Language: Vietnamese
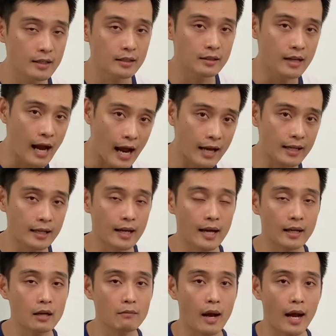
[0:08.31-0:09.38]
thứ hai là
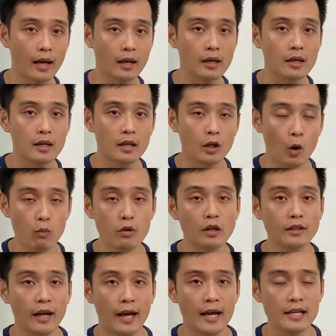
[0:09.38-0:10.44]
các bạn cũng có
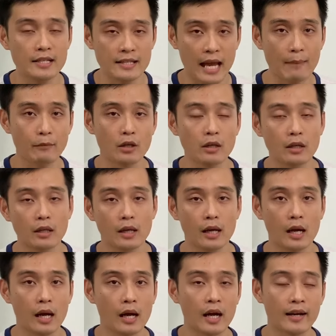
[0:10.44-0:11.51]
thể xem được
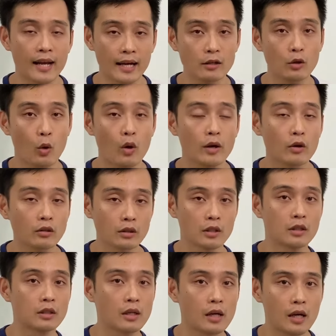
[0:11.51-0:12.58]
uh, hình ảnh của đối tượng
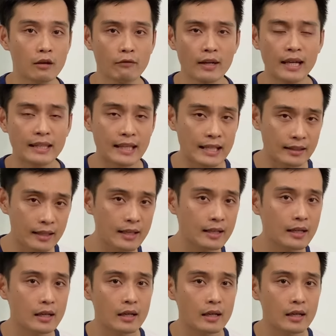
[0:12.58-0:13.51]
uh, với cái chi tiết